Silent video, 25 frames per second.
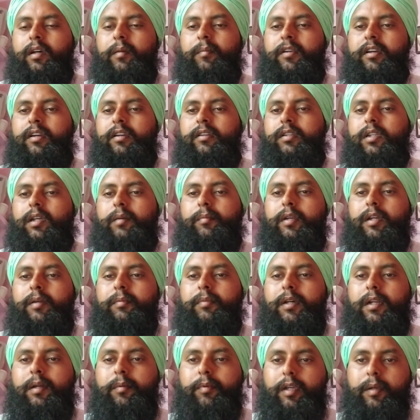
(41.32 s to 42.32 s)
समय समय
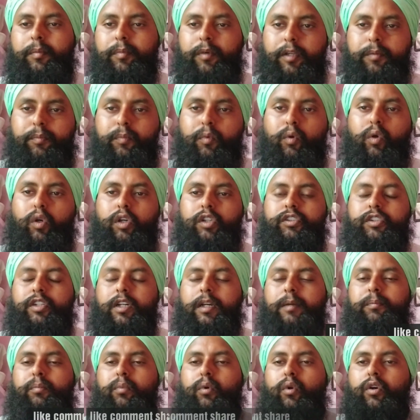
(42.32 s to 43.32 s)
पर आपके पास पहुँच
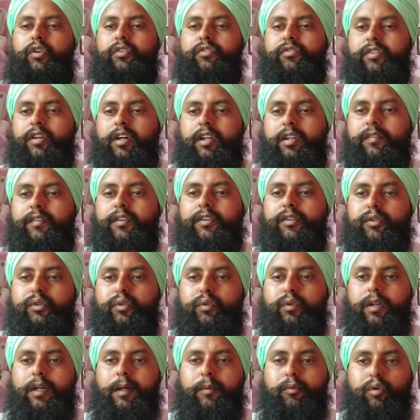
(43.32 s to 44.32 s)
जाए बहुत सारी वीडियो
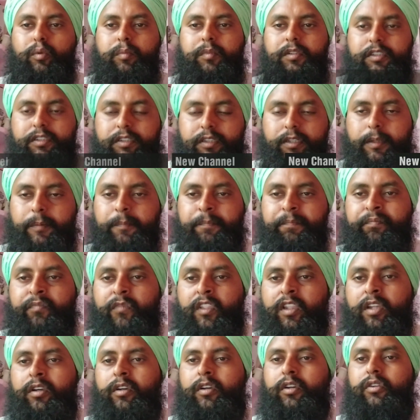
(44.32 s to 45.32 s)
जो है आपको मिलती है
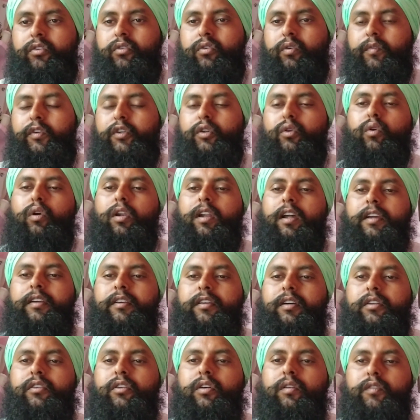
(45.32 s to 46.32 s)
सो so, वीडियो को
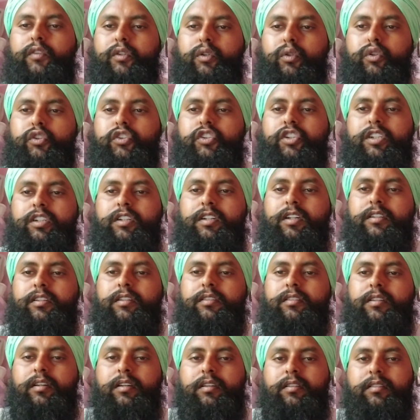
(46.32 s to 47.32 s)
लाइक कर दें वीडियो को शेयर कर
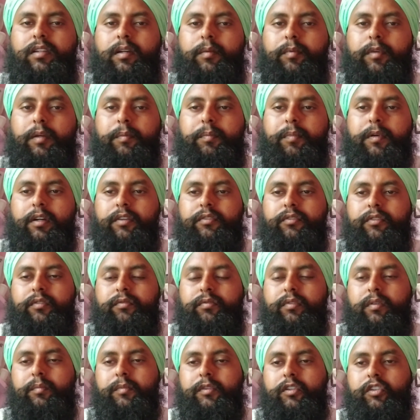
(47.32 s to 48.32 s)
दें ताकि सबके पास
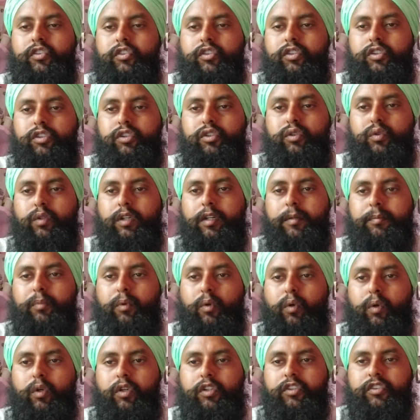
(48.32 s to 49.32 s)
इन्फॉर्मेशन जो है
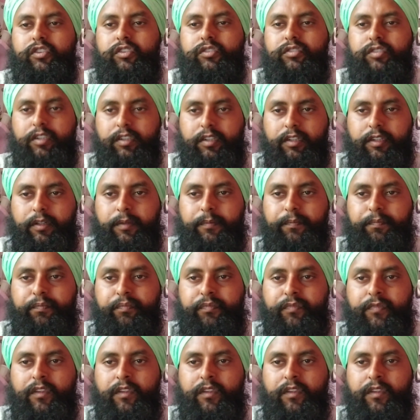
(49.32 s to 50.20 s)
पहुंच सके